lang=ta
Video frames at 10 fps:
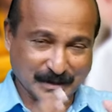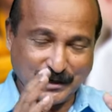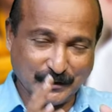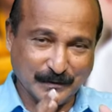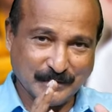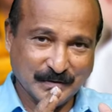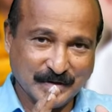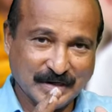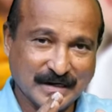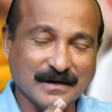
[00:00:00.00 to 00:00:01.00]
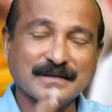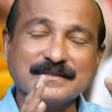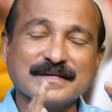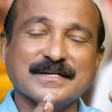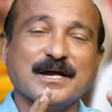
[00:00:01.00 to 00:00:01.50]
இல்லையோ
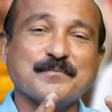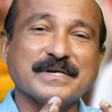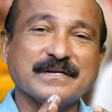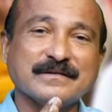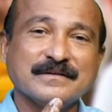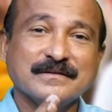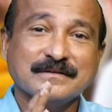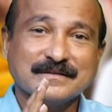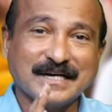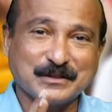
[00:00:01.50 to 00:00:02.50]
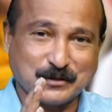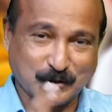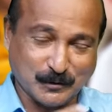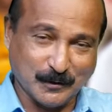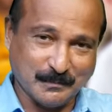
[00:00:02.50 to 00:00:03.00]
அந்த நன்மையை
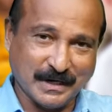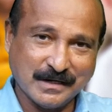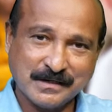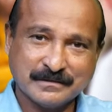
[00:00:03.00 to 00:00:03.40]
கத்தர் கொடுப்பா